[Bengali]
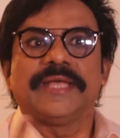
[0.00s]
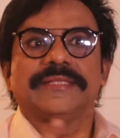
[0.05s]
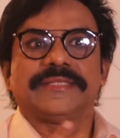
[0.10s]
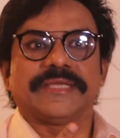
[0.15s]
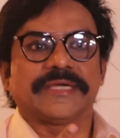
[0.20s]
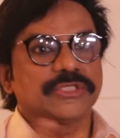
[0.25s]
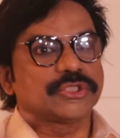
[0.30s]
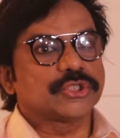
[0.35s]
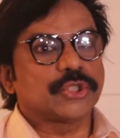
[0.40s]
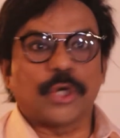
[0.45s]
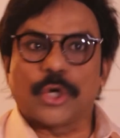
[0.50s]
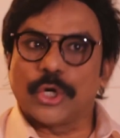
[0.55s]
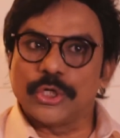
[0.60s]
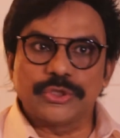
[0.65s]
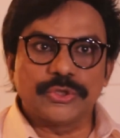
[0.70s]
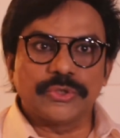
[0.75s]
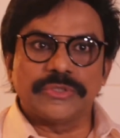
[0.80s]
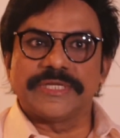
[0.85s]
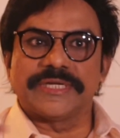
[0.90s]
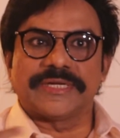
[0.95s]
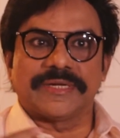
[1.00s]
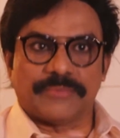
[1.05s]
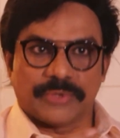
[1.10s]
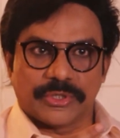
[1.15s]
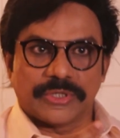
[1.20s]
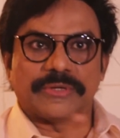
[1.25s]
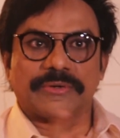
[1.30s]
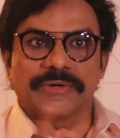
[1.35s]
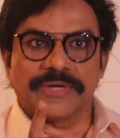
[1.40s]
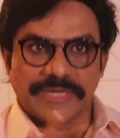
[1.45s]
দেখেন ছয়জন এরা
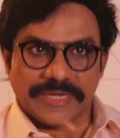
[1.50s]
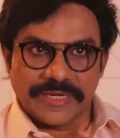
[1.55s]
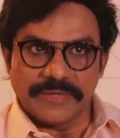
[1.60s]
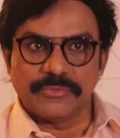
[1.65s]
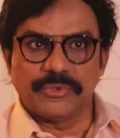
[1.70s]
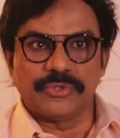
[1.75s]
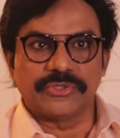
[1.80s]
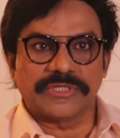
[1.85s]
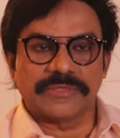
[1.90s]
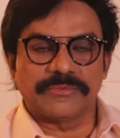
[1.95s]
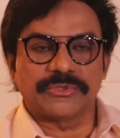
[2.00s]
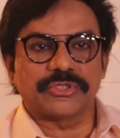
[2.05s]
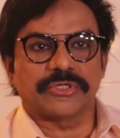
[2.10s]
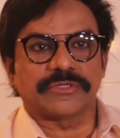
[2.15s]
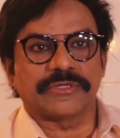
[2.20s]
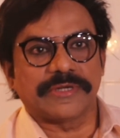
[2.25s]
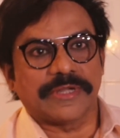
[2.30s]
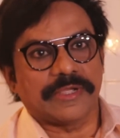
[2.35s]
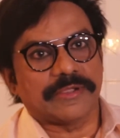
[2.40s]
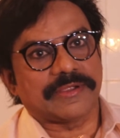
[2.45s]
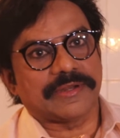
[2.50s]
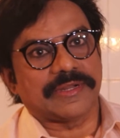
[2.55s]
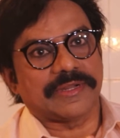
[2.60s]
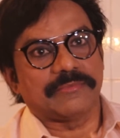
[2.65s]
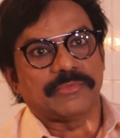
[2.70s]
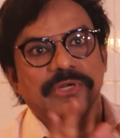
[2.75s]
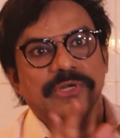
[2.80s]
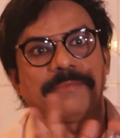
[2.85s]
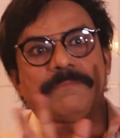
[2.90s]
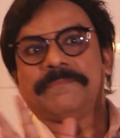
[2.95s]
মনে করেন এই মুহূর্তে আমি ছটা নায়কের
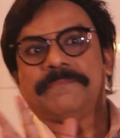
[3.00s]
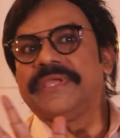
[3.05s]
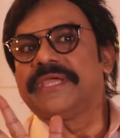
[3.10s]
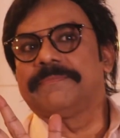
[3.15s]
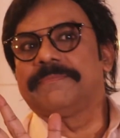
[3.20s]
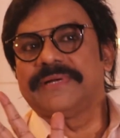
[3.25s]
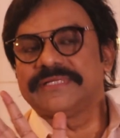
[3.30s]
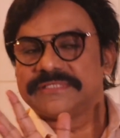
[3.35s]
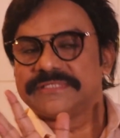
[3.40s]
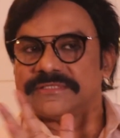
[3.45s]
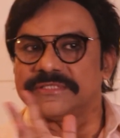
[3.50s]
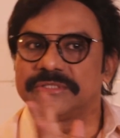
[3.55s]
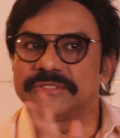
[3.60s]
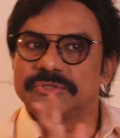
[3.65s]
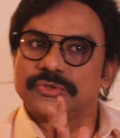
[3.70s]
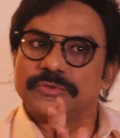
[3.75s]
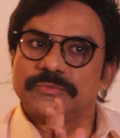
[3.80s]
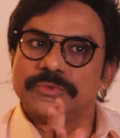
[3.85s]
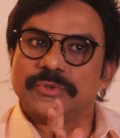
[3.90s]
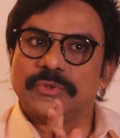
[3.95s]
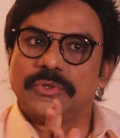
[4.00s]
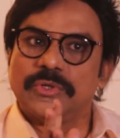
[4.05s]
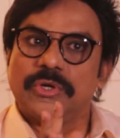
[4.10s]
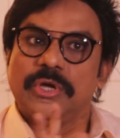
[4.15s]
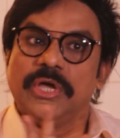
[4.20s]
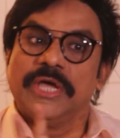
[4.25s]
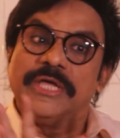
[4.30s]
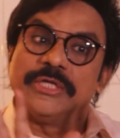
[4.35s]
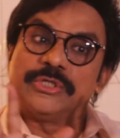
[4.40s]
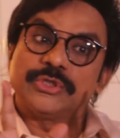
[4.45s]
নাম বললাম বিগ বাজেটের ছবিগুলো
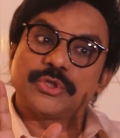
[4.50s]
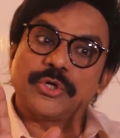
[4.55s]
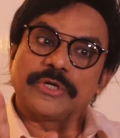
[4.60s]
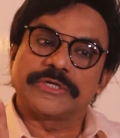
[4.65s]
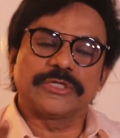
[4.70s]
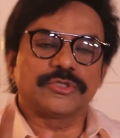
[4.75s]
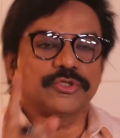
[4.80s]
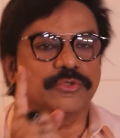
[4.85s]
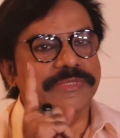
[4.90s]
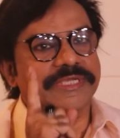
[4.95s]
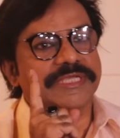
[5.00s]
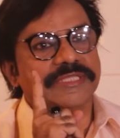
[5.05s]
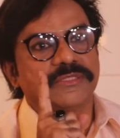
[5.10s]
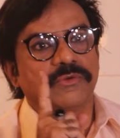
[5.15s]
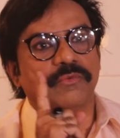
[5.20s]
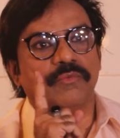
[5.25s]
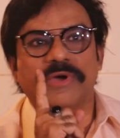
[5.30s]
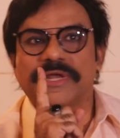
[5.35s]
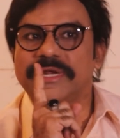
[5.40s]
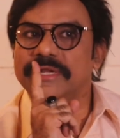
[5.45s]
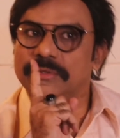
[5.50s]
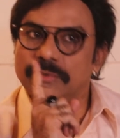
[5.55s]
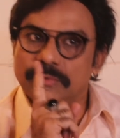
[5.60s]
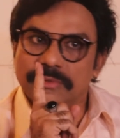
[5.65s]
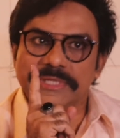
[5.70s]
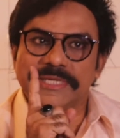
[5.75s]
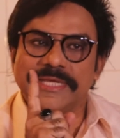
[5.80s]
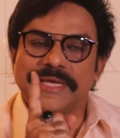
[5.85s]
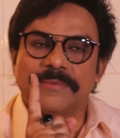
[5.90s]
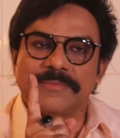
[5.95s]
ছটা ছবি কিন্তু ওয়ান অ্যান্ড
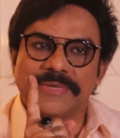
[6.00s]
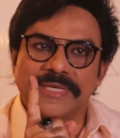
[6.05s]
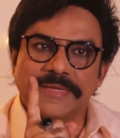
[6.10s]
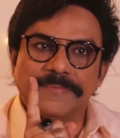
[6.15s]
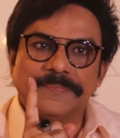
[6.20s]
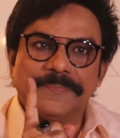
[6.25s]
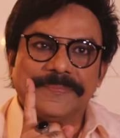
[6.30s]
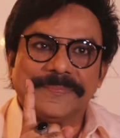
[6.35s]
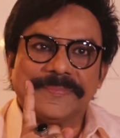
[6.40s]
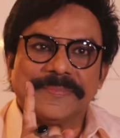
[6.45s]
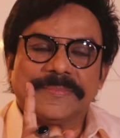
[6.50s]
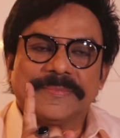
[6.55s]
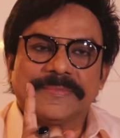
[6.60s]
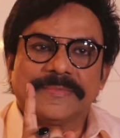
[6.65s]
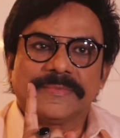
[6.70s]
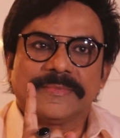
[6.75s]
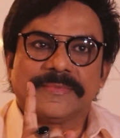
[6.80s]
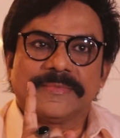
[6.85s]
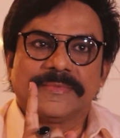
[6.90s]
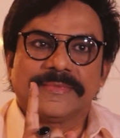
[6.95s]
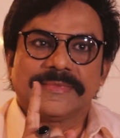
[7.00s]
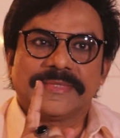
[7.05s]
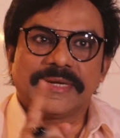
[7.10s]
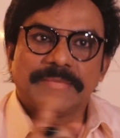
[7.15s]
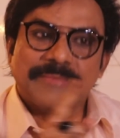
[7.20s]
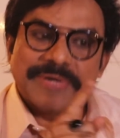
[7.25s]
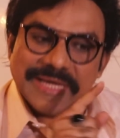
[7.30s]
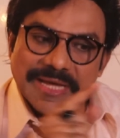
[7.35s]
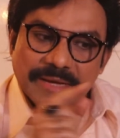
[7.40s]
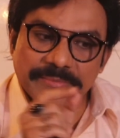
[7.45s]
অনলি আমি তার
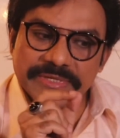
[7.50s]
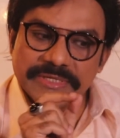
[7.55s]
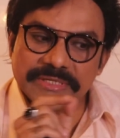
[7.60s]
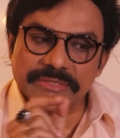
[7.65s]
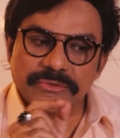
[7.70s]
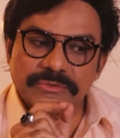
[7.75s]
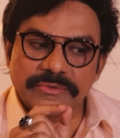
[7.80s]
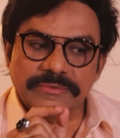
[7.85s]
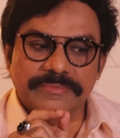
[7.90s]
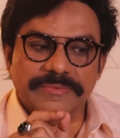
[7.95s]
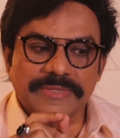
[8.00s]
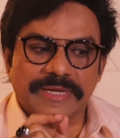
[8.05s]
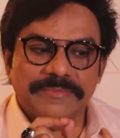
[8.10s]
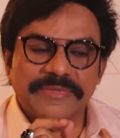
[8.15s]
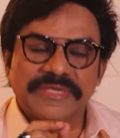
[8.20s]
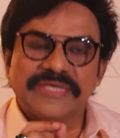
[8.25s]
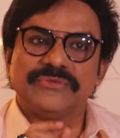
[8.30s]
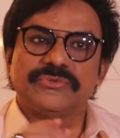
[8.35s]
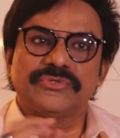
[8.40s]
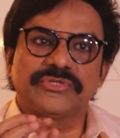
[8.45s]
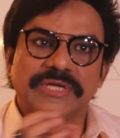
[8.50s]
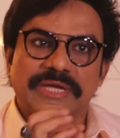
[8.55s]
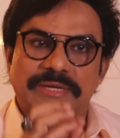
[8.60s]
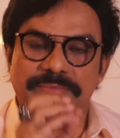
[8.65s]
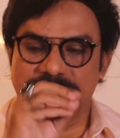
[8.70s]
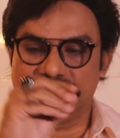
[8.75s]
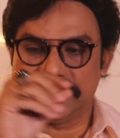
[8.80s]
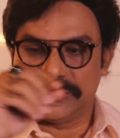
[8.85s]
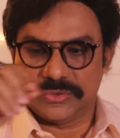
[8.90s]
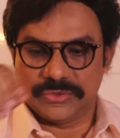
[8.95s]
মানে আমি কিন্তু আমি কিন্তু
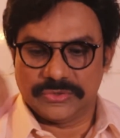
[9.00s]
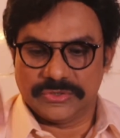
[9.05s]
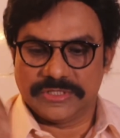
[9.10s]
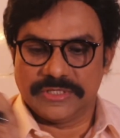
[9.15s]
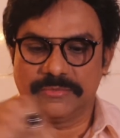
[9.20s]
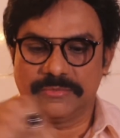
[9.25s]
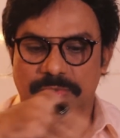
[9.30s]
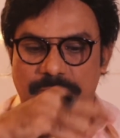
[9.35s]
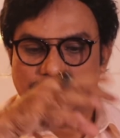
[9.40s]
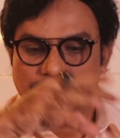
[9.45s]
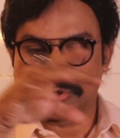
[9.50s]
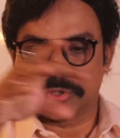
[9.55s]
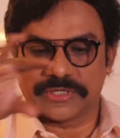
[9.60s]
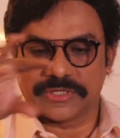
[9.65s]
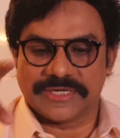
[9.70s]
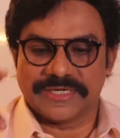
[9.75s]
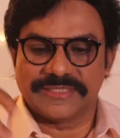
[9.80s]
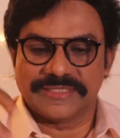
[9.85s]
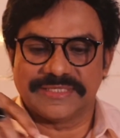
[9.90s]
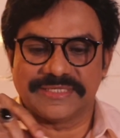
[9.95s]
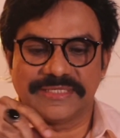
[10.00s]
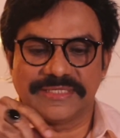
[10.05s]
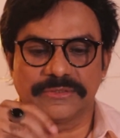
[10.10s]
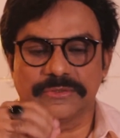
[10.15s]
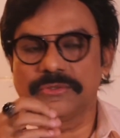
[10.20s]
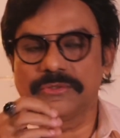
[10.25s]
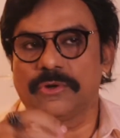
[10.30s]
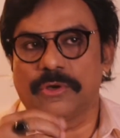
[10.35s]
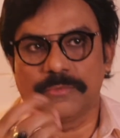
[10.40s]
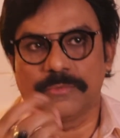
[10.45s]
আমি কিন্তু যে কি বলবো তরকারিতে
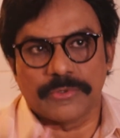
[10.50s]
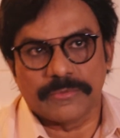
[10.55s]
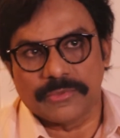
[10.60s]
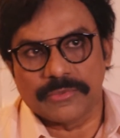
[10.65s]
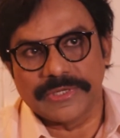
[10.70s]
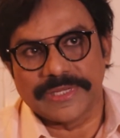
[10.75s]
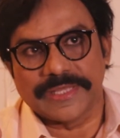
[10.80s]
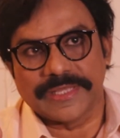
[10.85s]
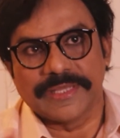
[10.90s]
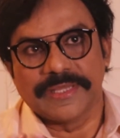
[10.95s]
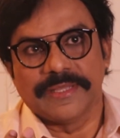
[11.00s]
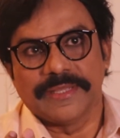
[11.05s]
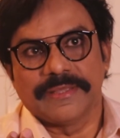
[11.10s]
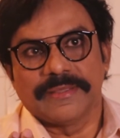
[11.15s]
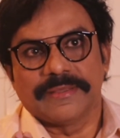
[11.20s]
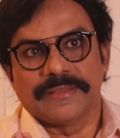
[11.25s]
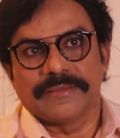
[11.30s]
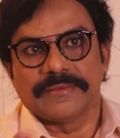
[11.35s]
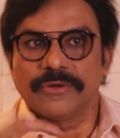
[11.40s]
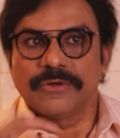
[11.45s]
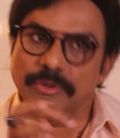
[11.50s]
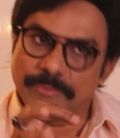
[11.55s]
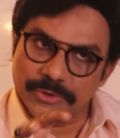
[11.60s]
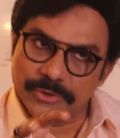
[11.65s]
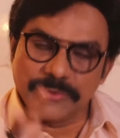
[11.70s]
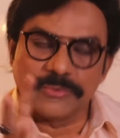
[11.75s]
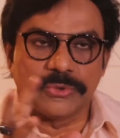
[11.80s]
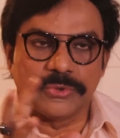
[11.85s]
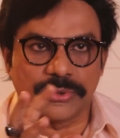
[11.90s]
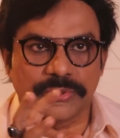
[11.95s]
কিন্তু লবণ বলি
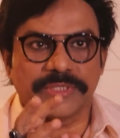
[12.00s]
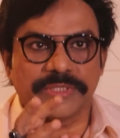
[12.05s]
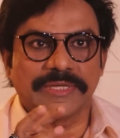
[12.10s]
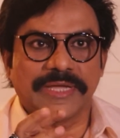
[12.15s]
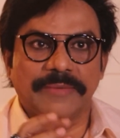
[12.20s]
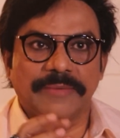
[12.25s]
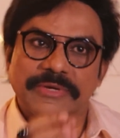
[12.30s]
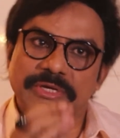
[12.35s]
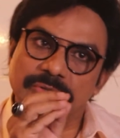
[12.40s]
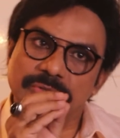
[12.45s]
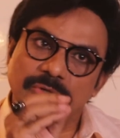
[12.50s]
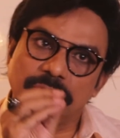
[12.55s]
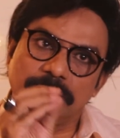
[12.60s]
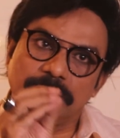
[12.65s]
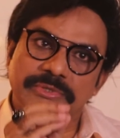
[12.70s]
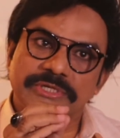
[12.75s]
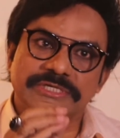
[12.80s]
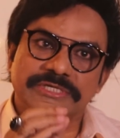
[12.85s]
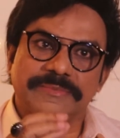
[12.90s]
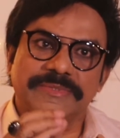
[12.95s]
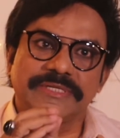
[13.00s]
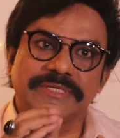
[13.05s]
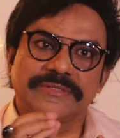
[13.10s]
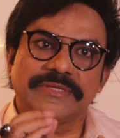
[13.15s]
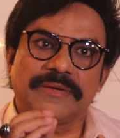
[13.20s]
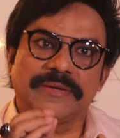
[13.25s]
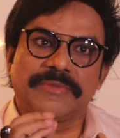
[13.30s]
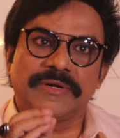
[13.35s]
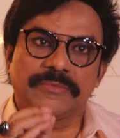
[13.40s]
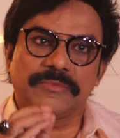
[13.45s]
লবণের ধরি আমি কিন্তু লবণ হিসাবে
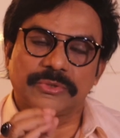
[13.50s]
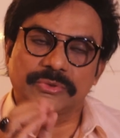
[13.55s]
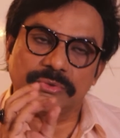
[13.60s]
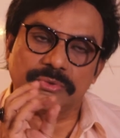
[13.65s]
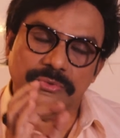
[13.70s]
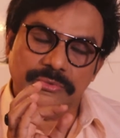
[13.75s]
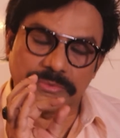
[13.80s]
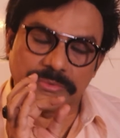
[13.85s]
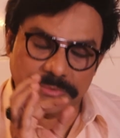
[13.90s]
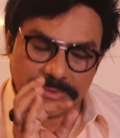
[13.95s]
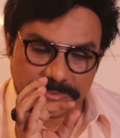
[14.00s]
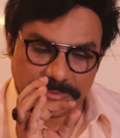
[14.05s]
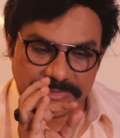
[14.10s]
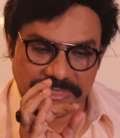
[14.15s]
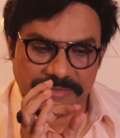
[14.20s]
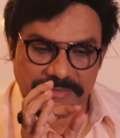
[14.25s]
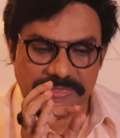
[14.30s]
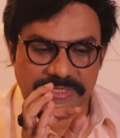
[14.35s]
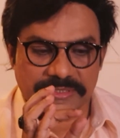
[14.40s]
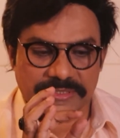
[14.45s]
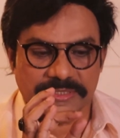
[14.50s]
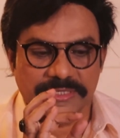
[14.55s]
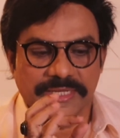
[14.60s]
কিন্তু আমার মতো আমি আমার